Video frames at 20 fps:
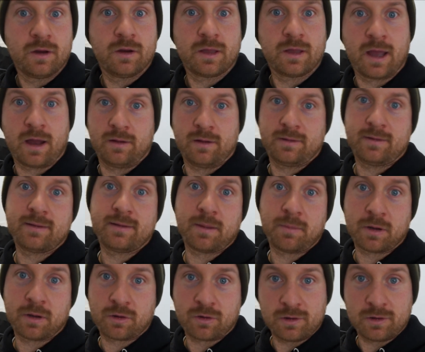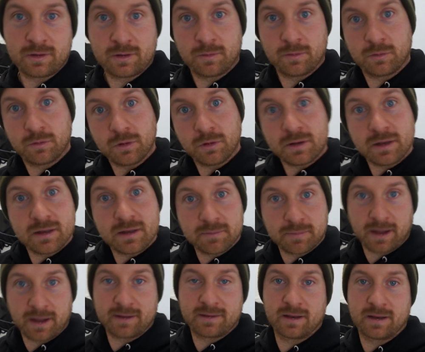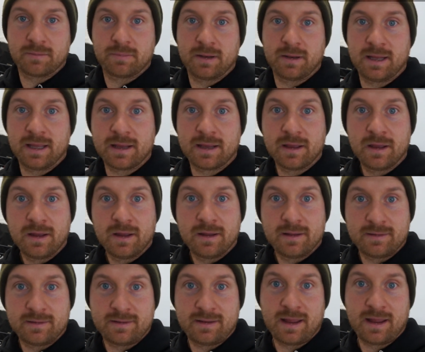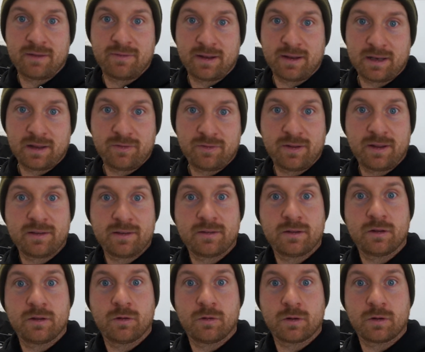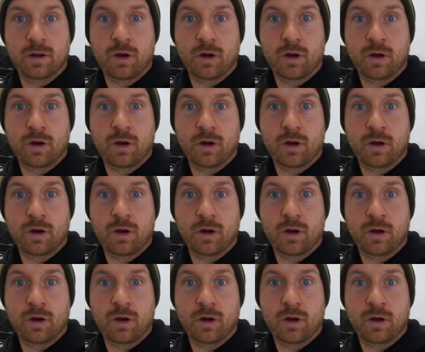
Ja, es ist aber trotzdem durch diesen Brechsandbeleg sehr wetterfest und